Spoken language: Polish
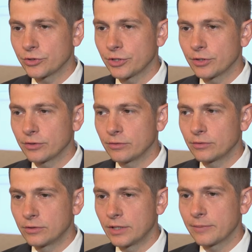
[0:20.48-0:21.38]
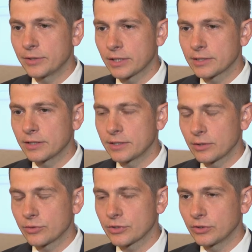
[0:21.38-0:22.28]
gdzie dynamika cen jest
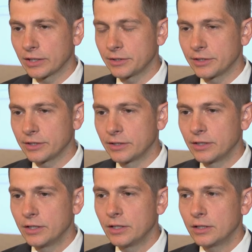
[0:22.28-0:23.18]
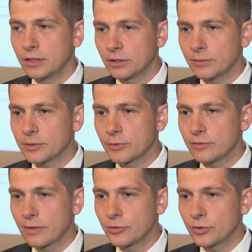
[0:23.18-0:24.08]
cały czas dodatnia. Natomiast
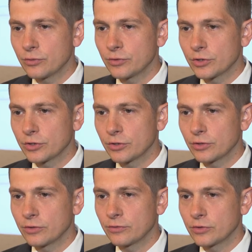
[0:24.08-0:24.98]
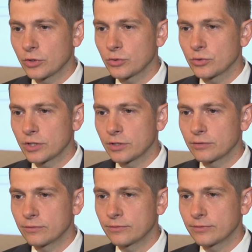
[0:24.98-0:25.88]
spodziewamy się również e, wzrostu
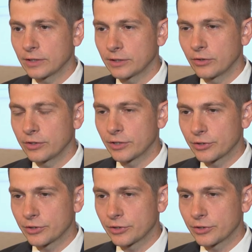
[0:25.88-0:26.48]
cen w kategoriach